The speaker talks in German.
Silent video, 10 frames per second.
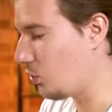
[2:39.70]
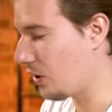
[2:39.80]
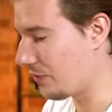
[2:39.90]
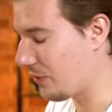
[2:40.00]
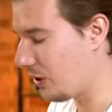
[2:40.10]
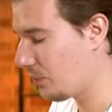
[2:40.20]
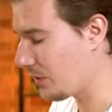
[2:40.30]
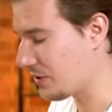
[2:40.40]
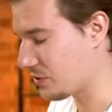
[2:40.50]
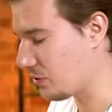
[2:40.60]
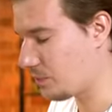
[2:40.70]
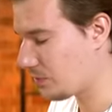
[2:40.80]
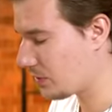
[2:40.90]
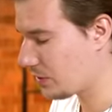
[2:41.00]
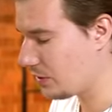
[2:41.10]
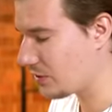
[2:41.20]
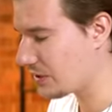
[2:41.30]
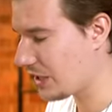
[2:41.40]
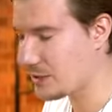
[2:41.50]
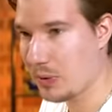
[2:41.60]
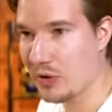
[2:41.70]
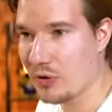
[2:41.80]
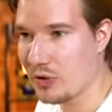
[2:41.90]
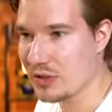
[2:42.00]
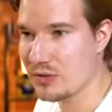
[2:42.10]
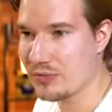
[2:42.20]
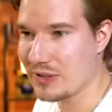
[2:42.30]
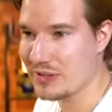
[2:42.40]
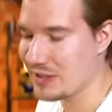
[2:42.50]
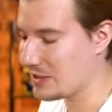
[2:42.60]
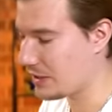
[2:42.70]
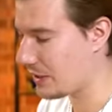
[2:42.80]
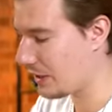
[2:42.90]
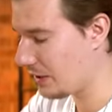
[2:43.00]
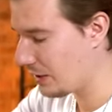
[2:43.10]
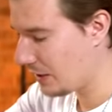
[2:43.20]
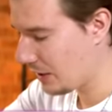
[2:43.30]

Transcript: Glurak V. Also ist ein kleines Pendant dazu, finde ich sehr, sehr geil.